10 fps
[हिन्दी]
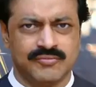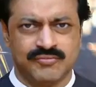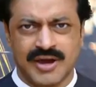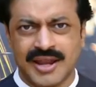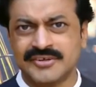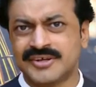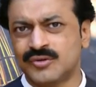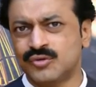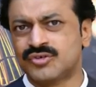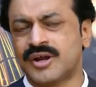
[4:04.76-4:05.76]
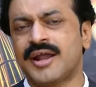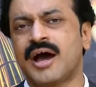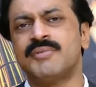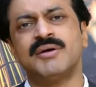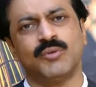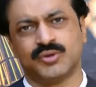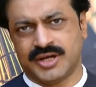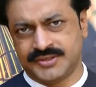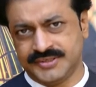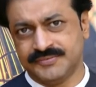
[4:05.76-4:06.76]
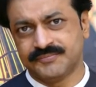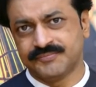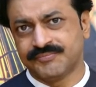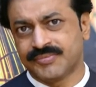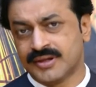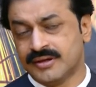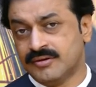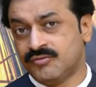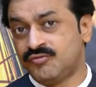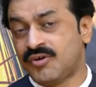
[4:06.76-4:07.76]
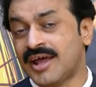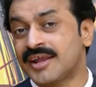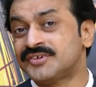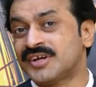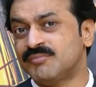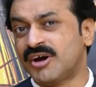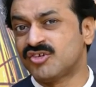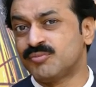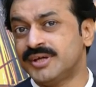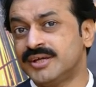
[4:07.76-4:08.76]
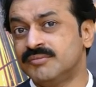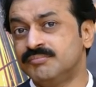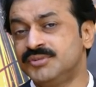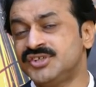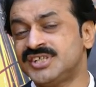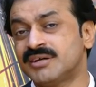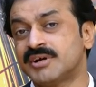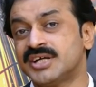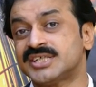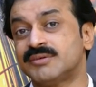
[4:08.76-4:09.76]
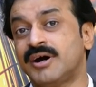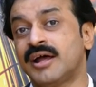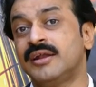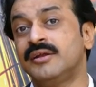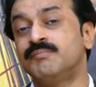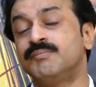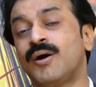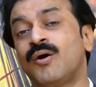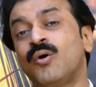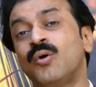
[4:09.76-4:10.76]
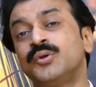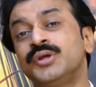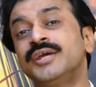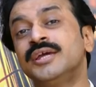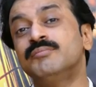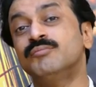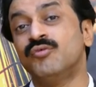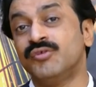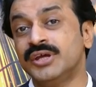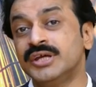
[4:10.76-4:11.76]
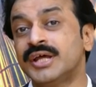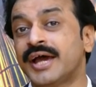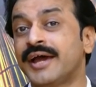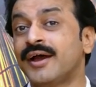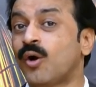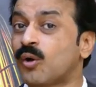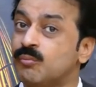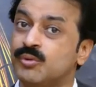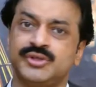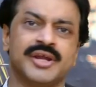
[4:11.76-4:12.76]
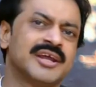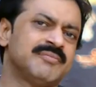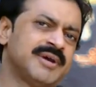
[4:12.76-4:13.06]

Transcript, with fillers: फालिज का दूसरा नाम है मोताजी फालज के मर्ज में बी सी एम का इस्तेमाल बहुत ही मुफीद है और मुजरब